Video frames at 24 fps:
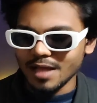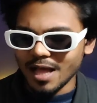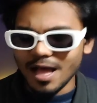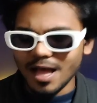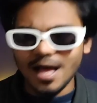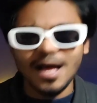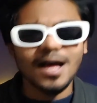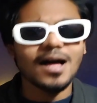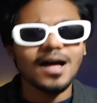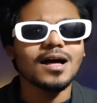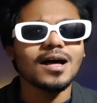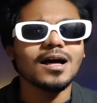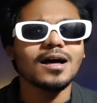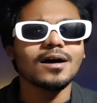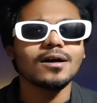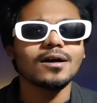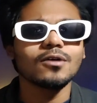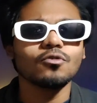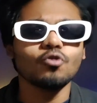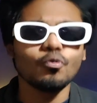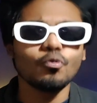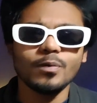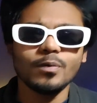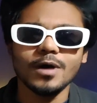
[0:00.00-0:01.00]
আহা
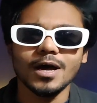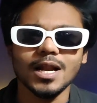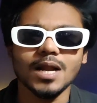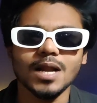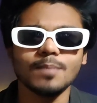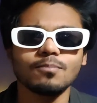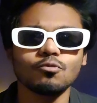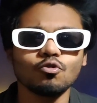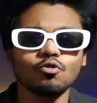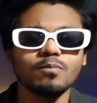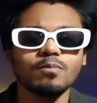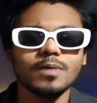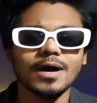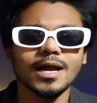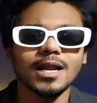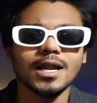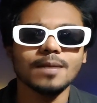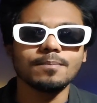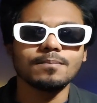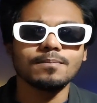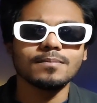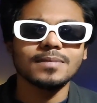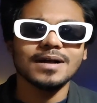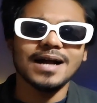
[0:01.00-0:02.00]
খুব খারাপ খুব
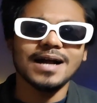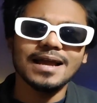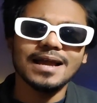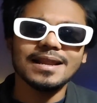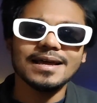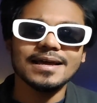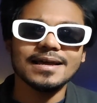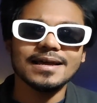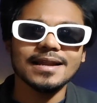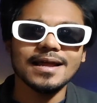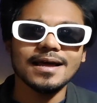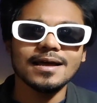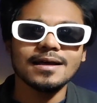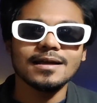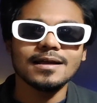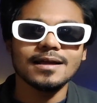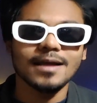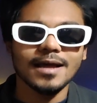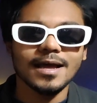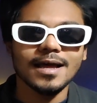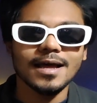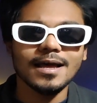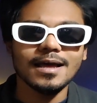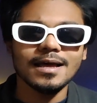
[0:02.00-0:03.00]
খারাপ কারা এরা
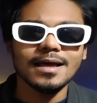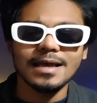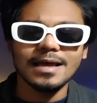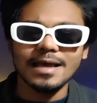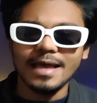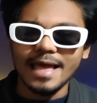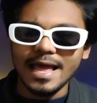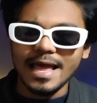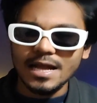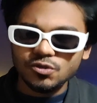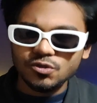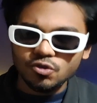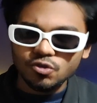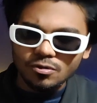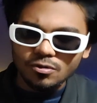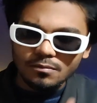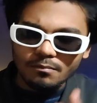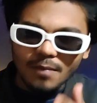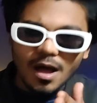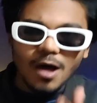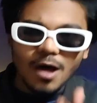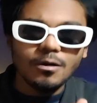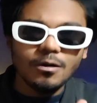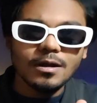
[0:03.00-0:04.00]
হ্যাঁ একজন
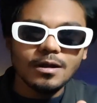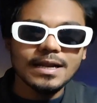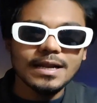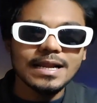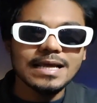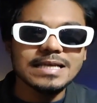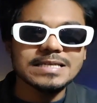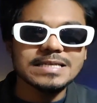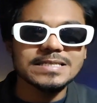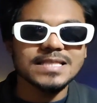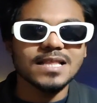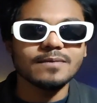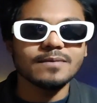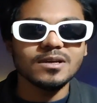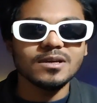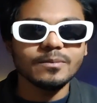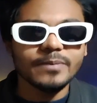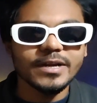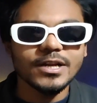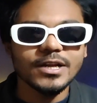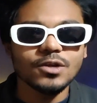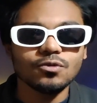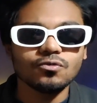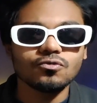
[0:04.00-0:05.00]
মাওলানা ইসলামিক
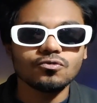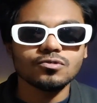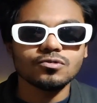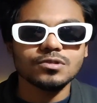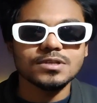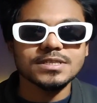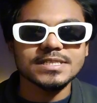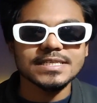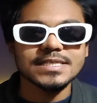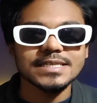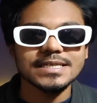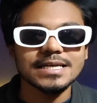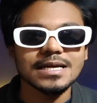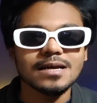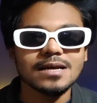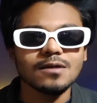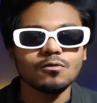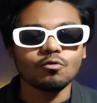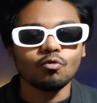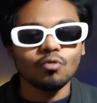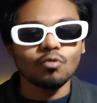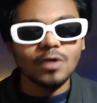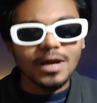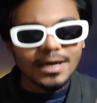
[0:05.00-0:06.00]
ভিডিও করতেছে
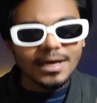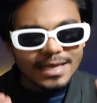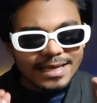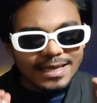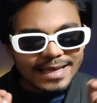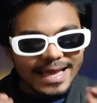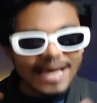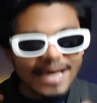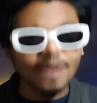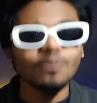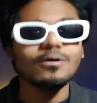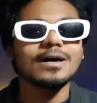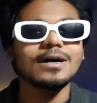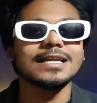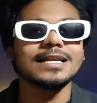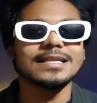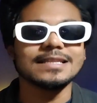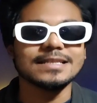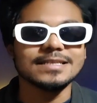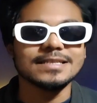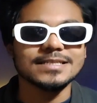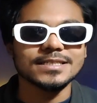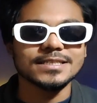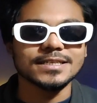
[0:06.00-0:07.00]
ওনাকে কেন গালি
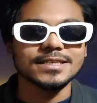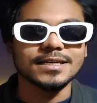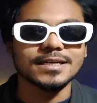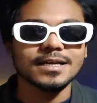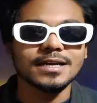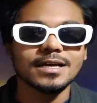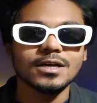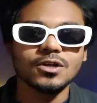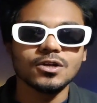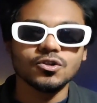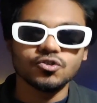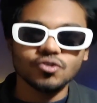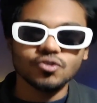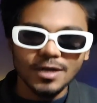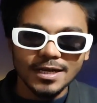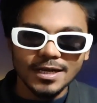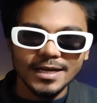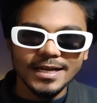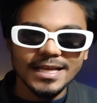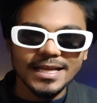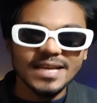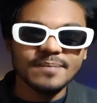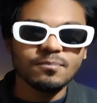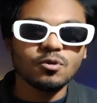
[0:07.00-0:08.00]
দিচ্ছে
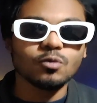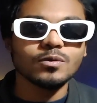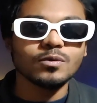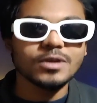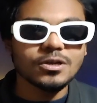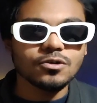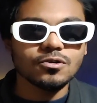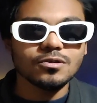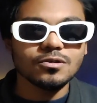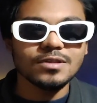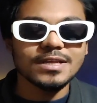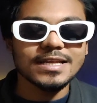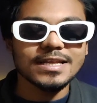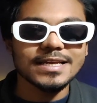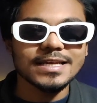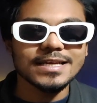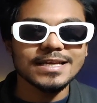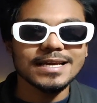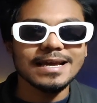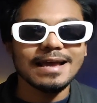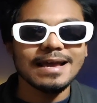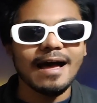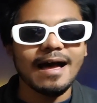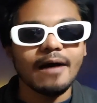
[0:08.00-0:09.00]
চলেন এই পবিত্র দিনে
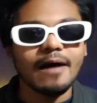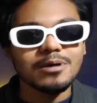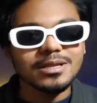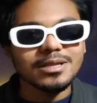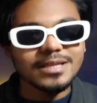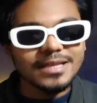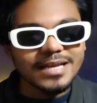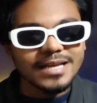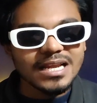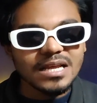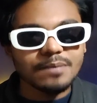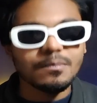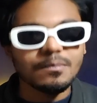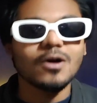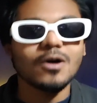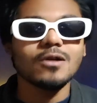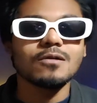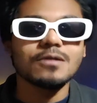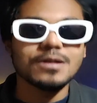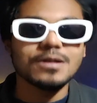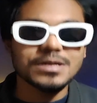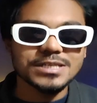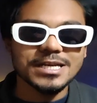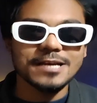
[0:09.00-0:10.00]
আমাদের এই
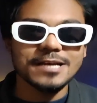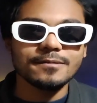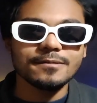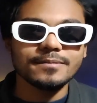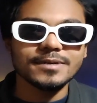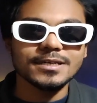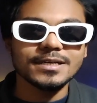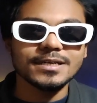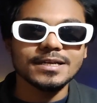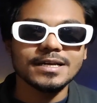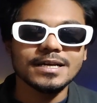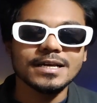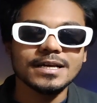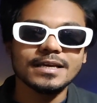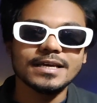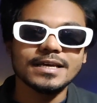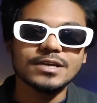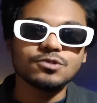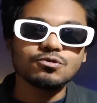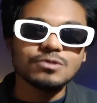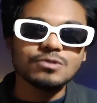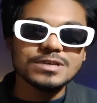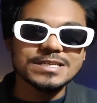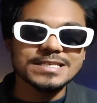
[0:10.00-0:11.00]
মাওলানা সাহেবের
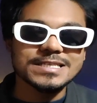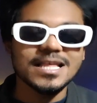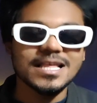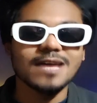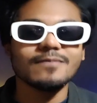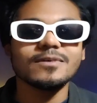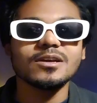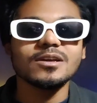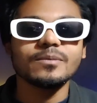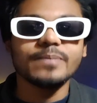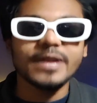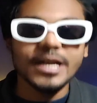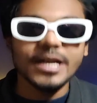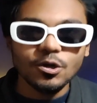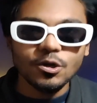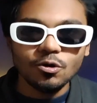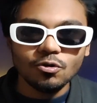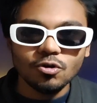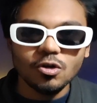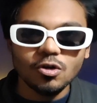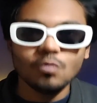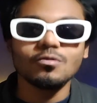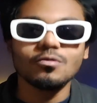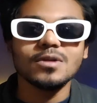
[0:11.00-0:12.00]
কিছু ইসলামিক
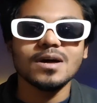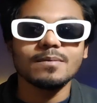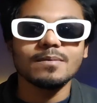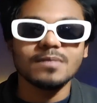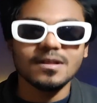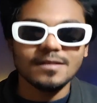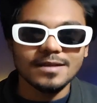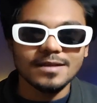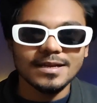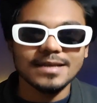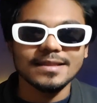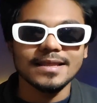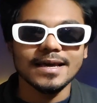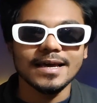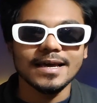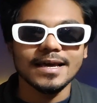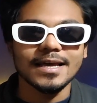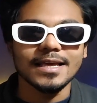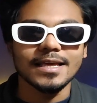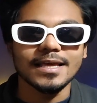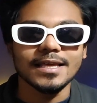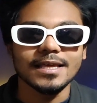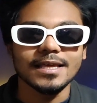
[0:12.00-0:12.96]
ভিডিওর নমুনা আপনাদেরকে দেখাই